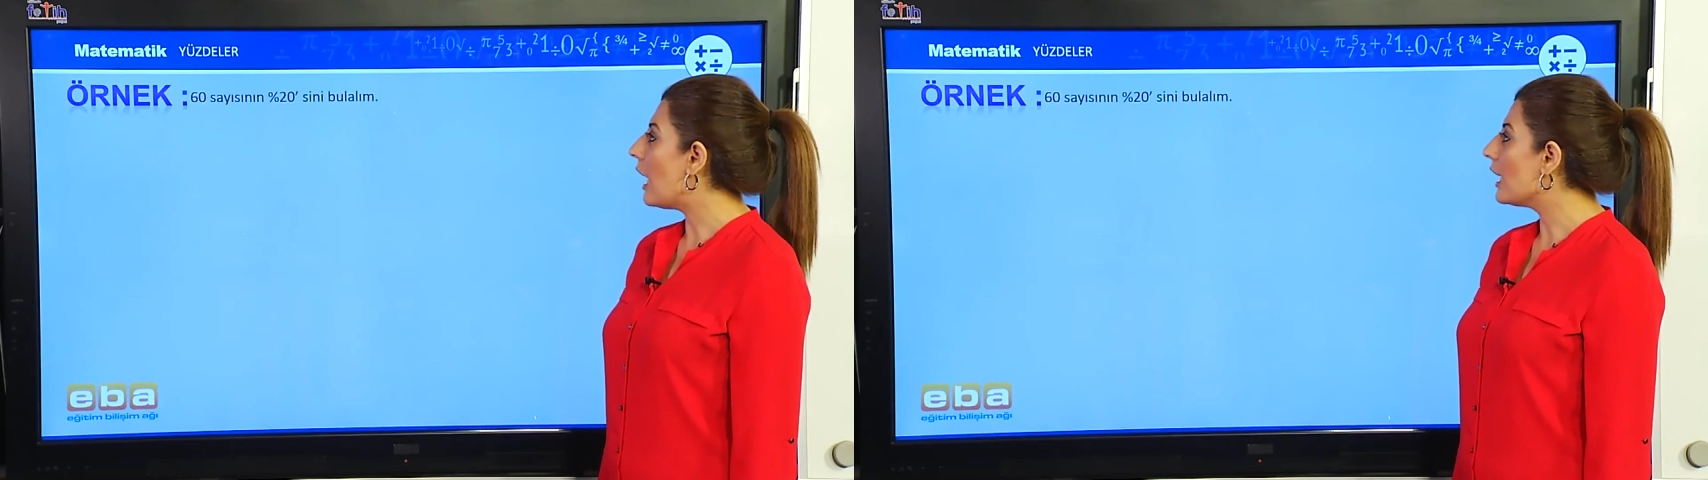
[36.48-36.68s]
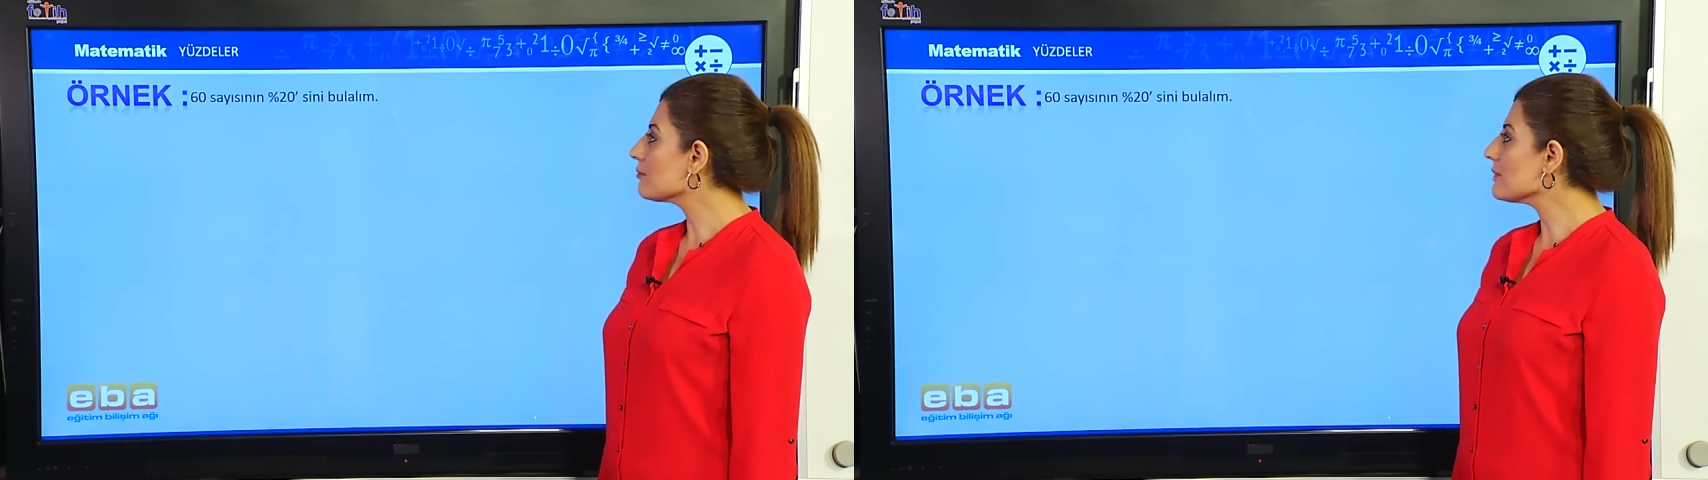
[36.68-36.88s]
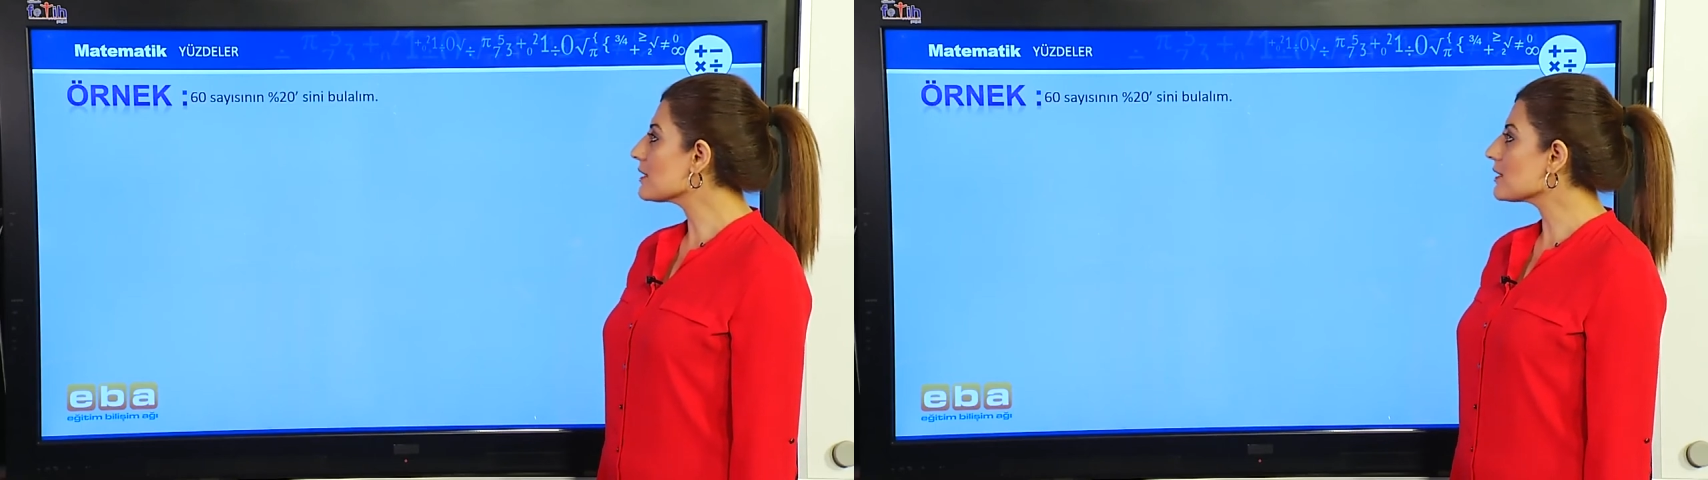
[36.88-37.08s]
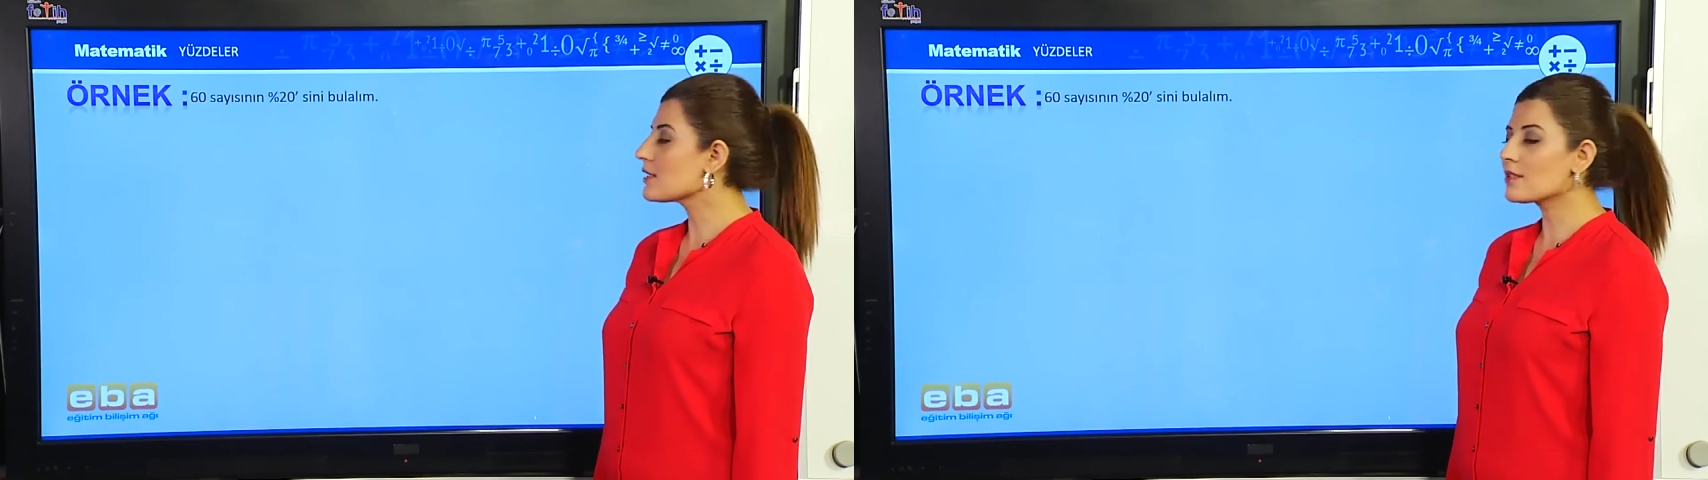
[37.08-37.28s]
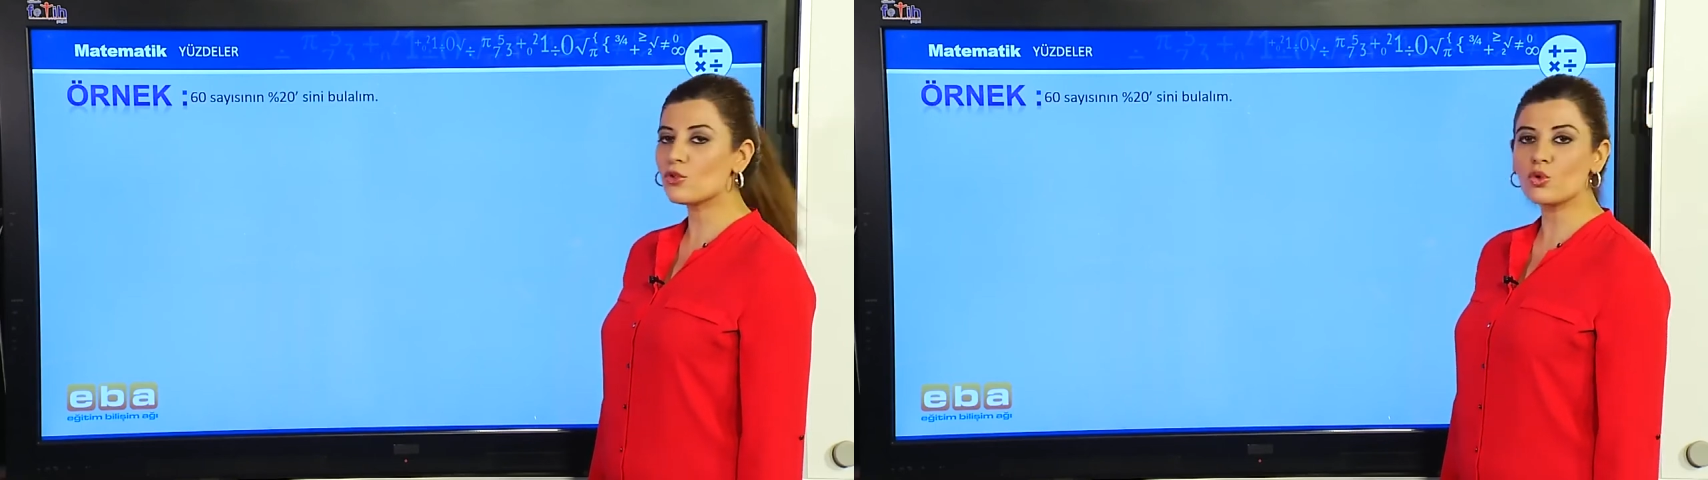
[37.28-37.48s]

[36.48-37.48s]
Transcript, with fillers: 60 sayısının